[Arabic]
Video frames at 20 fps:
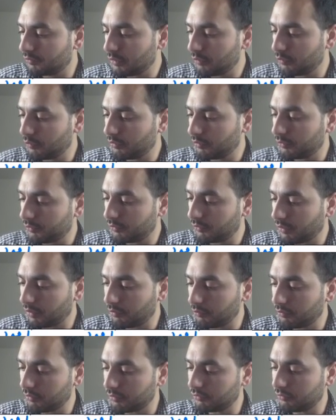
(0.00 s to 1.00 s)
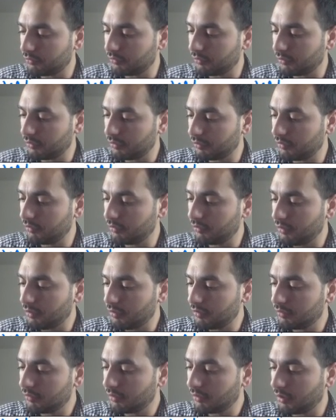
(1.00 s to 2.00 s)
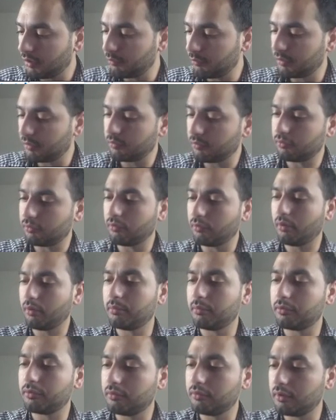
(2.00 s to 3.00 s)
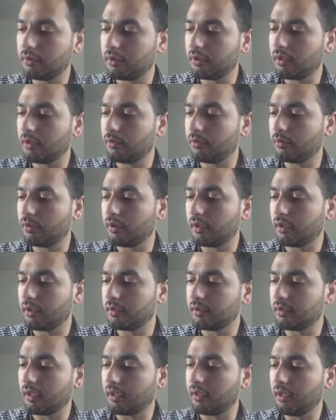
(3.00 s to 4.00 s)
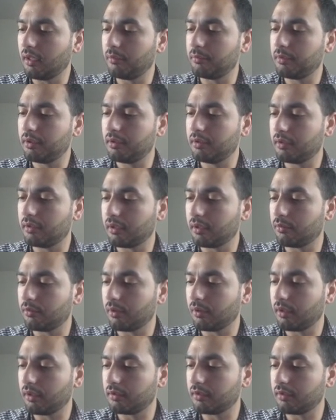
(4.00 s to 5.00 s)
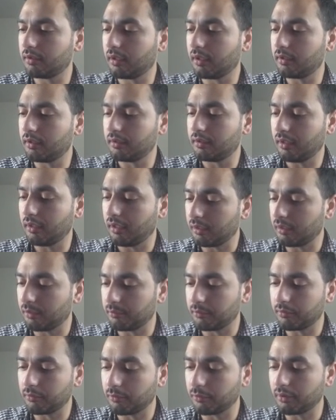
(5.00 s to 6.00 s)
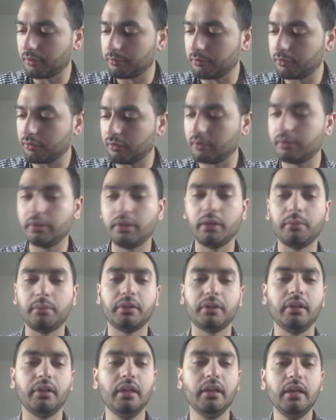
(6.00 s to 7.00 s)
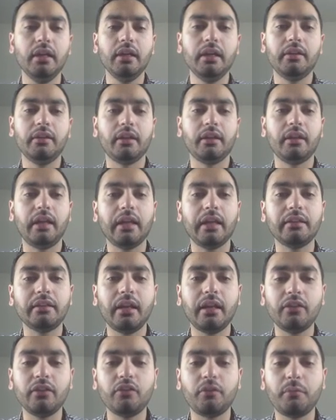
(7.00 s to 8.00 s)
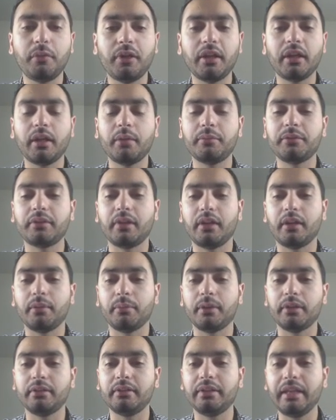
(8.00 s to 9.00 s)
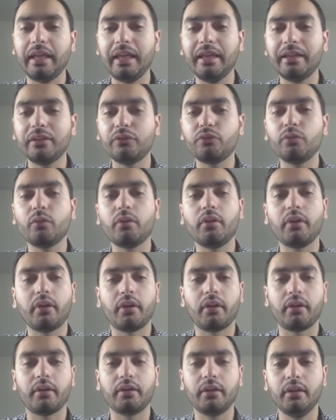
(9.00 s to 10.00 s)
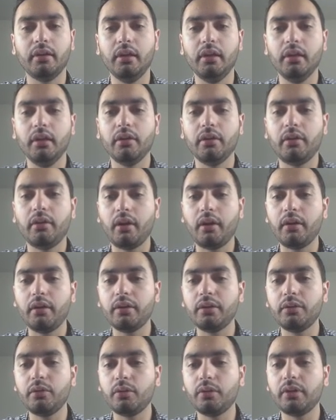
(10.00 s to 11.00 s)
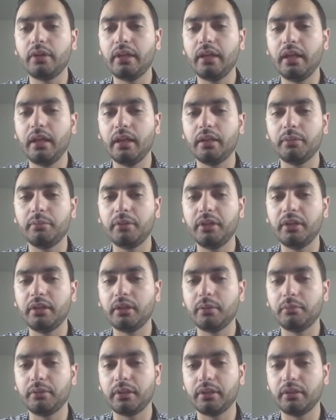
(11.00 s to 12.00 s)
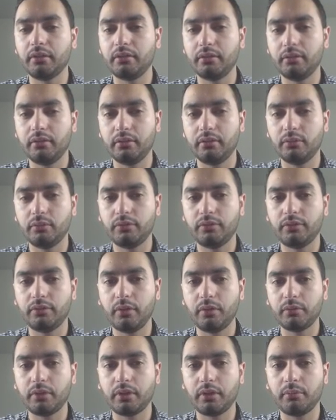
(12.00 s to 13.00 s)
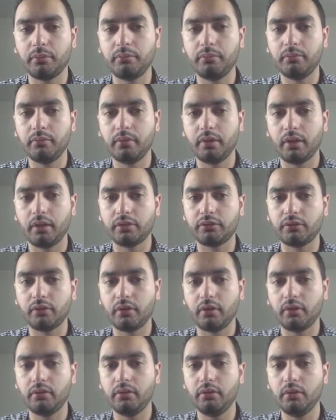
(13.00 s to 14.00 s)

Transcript: وتساوي عشرين طالما انه جواب عشرين هي هون اخذنا علامة لانه اخذنا النهاية من وين من جهة اليمين اذا لحد الان جمعنا خمس علامات الان شو قراري قراري انه النهاية من اليمين تساوي كم عشرة